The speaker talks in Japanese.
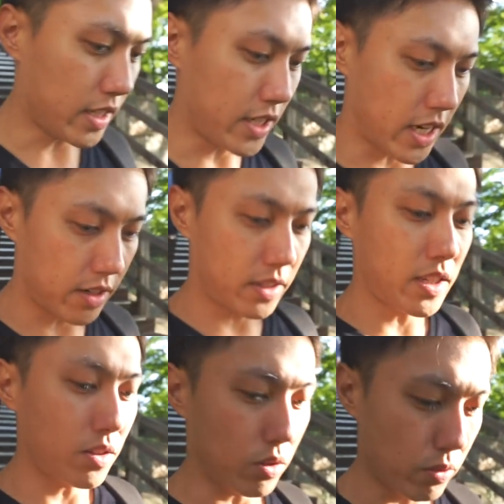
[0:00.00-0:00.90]
じゃあある
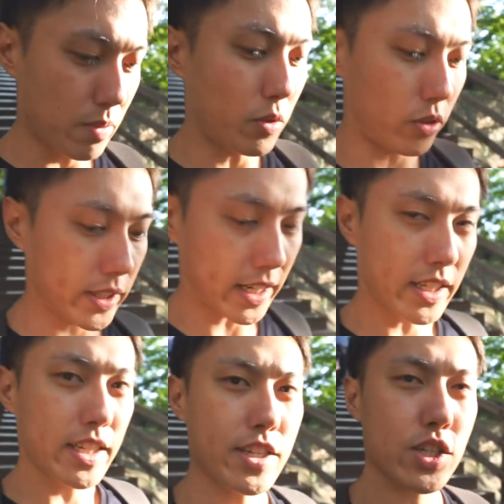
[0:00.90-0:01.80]
程度上も探
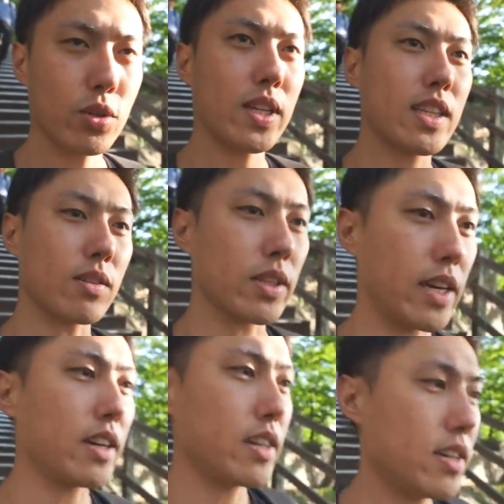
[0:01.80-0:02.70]
検し終わったの
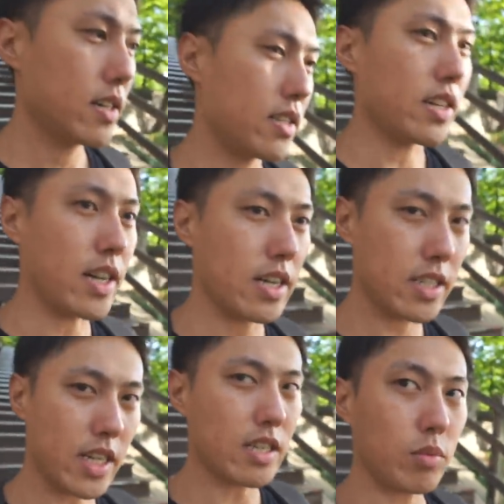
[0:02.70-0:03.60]
でじゃあ
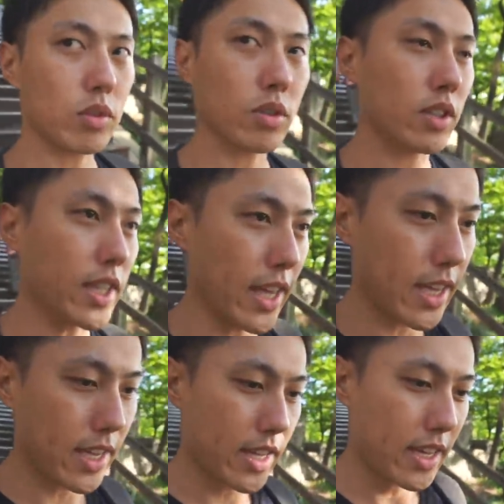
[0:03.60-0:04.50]
下に戻って
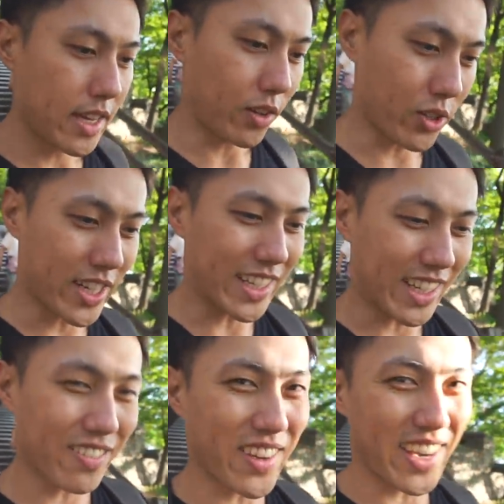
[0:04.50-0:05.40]
おしゃれな
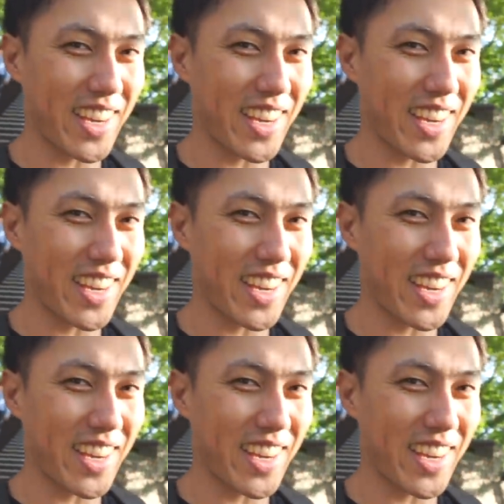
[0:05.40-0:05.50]
カフェ